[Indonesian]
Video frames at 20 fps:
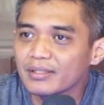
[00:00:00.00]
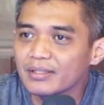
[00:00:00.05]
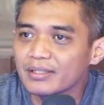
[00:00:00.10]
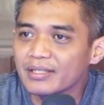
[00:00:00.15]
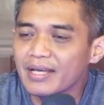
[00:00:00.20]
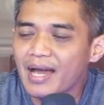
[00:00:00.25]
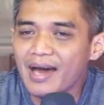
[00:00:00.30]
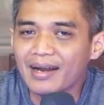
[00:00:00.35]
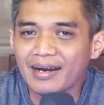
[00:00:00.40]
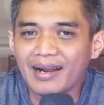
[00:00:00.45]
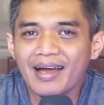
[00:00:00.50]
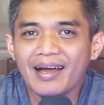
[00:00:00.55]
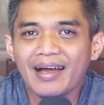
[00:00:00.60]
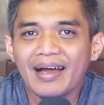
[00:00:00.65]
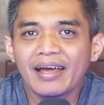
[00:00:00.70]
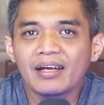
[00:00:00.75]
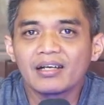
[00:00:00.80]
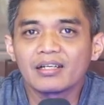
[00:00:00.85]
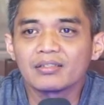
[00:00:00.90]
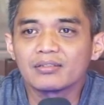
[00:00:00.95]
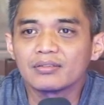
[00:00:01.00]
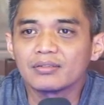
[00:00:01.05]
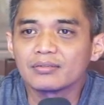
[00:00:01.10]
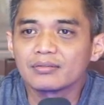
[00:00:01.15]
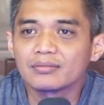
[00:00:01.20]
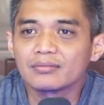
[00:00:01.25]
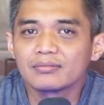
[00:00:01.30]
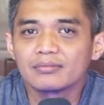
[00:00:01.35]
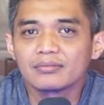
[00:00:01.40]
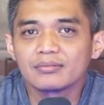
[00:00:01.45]
diarahkan gitu.
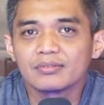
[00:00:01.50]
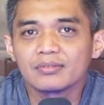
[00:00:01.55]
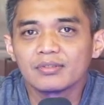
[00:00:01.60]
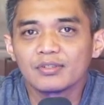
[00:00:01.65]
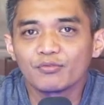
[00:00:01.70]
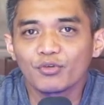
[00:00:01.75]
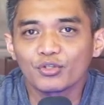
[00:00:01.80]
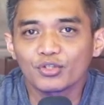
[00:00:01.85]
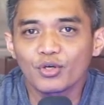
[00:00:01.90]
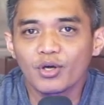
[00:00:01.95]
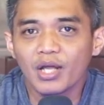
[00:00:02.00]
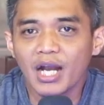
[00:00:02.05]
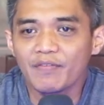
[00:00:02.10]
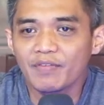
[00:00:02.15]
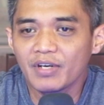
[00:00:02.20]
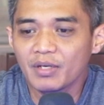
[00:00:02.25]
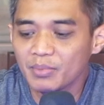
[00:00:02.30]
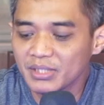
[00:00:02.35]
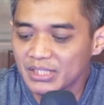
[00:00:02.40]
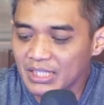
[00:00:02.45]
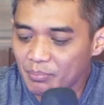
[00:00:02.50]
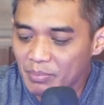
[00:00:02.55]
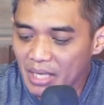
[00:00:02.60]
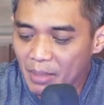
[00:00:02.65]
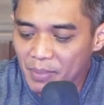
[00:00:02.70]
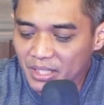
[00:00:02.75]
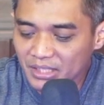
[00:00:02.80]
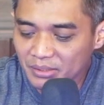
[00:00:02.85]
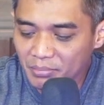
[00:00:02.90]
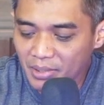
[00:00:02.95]
Fotografer bisa
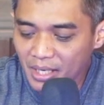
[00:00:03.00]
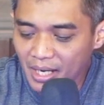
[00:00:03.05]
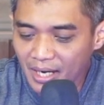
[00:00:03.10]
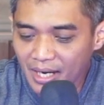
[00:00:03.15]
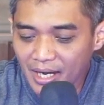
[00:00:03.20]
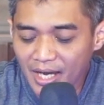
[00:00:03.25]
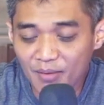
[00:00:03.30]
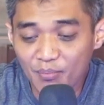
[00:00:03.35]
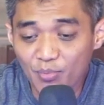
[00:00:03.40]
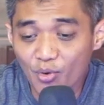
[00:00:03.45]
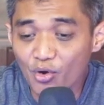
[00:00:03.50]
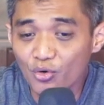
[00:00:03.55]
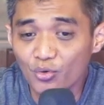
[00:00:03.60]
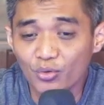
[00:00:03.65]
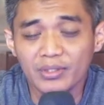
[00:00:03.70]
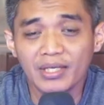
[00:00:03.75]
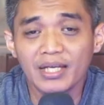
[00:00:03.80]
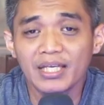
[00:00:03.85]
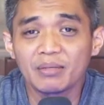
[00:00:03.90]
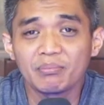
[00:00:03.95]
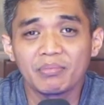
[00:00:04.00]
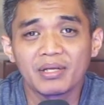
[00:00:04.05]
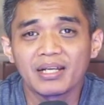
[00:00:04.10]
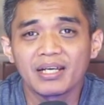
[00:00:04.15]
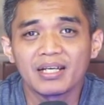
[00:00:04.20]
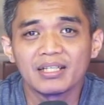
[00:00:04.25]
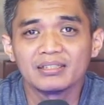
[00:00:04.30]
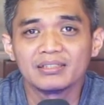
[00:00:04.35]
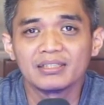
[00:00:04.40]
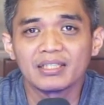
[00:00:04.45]
bebas mengerahkan produknya
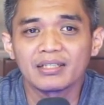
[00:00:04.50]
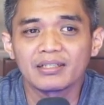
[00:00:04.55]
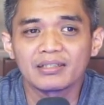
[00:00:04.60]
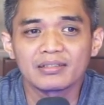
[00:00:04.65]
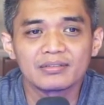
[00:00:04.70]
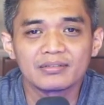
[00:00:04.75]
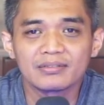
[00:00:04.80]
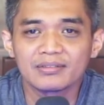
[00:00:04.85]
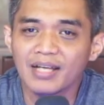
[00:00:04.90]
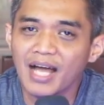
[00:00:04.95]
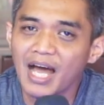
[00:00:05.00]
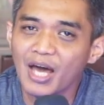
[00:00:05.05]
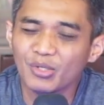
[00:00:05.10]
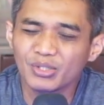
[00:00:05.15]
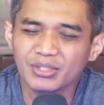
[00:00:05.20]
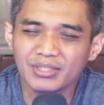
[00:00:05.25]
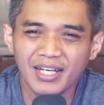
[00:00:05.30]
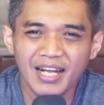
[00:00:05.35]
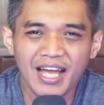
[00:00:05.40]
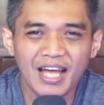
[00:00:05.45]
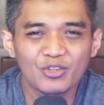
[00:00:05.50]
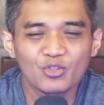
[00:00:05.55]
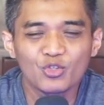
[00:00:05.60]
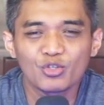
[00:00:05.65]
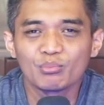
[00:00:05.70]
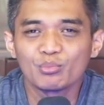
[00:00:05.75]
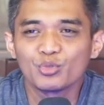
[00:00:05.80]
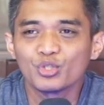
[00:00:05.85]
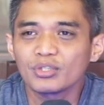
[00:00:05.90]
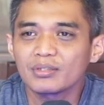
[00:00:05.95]
gimana aja. Nggak harus
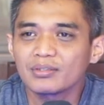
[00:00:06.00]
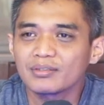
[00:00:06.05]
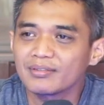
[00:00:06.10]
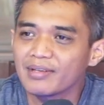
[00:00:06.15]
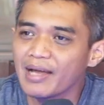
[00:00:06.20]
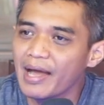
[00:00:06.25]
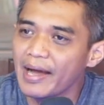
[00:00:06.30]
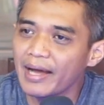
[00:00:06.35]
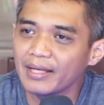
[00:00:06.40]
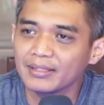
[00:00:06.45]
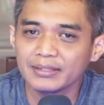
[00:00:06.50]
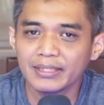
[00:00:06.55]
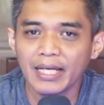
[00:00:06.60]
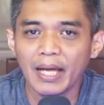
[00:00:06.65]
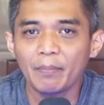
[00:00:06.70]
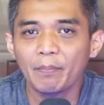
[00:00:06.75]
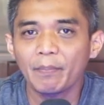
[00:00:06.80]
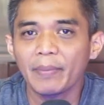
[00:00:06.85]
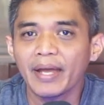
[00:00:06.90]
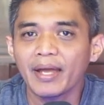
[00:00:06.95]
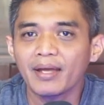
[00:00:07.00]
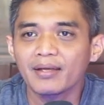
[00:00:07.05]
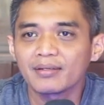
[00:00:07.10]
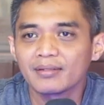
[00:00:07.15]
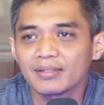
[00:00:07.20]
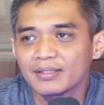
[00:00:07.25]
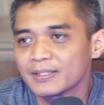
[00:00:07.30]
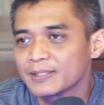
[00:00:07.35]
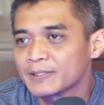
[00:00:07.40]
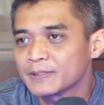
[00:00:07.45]
tergantung mood, nggak akan capek.
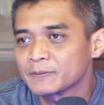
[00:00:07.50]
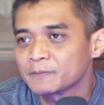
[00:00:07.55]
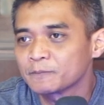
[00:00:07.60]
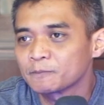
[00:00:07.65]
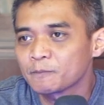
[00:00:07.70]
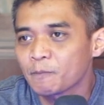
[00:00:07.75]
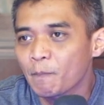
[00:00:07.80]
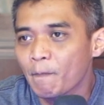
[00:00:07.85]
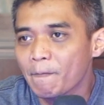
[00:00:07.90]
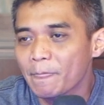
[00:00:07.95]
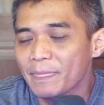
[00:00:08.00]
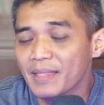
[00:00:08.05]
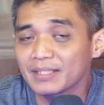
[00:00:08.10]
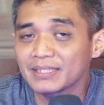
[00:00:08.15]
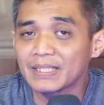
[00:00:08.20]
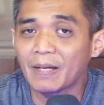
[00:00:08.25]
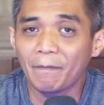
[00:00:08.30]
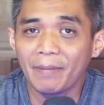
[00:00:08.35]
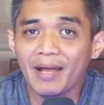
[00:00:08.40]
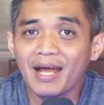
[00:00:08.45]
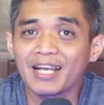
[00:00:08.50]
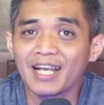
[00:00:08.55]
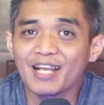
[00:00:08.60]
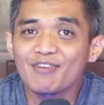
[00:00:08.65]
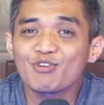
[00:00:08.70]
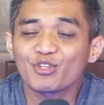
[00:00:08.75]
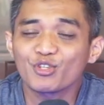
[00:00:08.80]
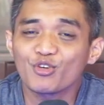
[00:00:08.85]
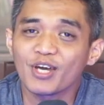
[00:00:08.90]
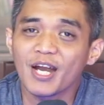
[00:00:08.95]
Yang capek
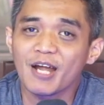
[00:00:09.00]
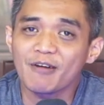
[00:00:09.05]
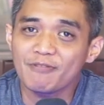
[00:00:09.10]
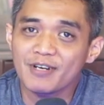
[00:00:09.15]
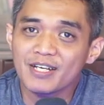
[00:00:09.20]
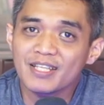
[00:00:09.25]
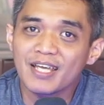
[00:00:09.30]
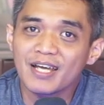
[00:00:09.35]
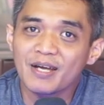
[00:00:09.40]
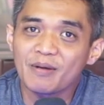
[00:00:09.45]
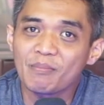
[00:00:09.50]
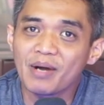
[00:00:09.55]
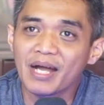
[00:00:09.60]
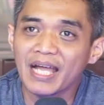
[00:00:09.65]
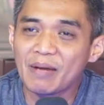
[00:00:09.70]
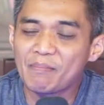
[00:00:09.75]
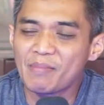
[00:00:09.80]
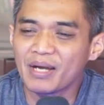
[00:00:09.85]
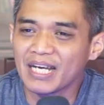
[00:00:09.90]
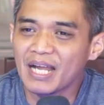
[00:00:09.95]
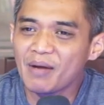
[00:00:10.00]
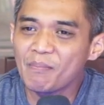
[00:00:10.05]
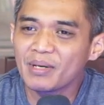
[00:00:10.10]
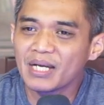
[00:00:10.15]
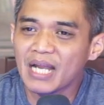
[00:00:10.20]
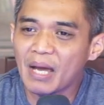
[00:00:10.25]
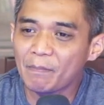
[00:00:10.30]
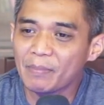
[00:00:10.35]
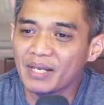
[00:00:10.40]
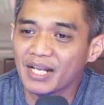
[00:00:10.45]
adalah fotografernya. Bagaimana
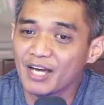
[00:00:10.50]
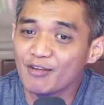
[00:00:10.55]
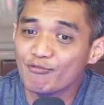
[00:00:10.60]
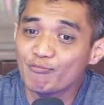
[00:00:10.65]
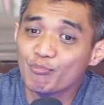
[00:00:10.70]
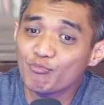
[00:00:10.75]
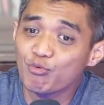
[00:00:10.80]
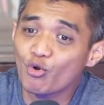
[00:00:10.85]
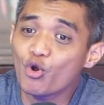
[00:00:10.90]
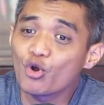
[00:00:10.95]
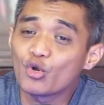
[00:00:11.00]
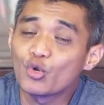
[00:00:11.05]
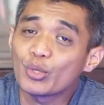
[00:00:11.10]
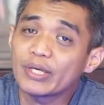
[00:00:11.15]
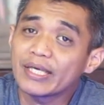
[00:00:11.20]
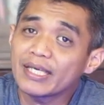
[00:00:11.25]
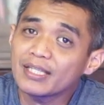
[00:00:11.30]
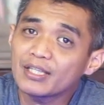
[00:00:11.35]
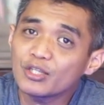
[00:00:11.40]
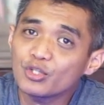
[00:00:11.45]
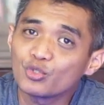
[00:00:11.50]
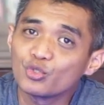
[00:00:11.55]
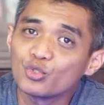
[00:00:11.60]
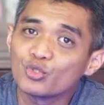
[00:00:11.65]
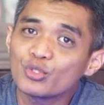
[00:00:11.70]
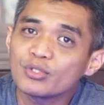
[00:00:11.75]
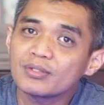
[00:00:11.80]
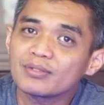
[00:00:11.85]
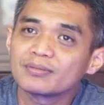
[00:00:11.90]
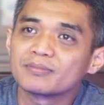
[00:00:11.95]
menampilkan produk
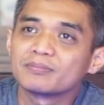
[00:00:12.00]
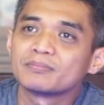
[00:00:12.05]
itu